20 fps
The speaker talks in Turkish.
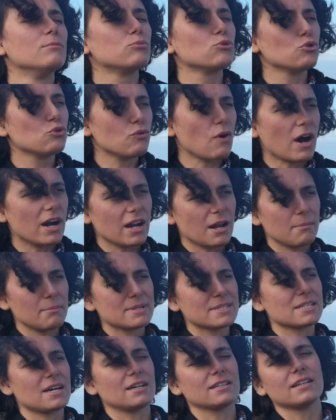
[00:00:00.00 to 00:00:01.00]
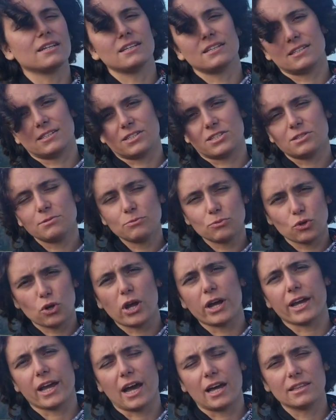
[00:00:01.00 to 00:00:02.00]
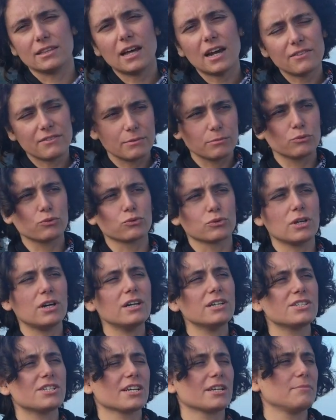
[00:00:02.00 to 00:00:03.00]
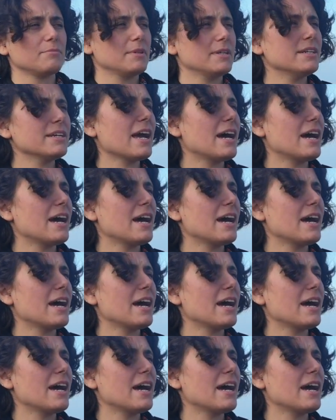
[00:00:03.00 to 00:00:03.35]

bu yuvarlanma sahneleri için buraya geldiler ve burada çekimleri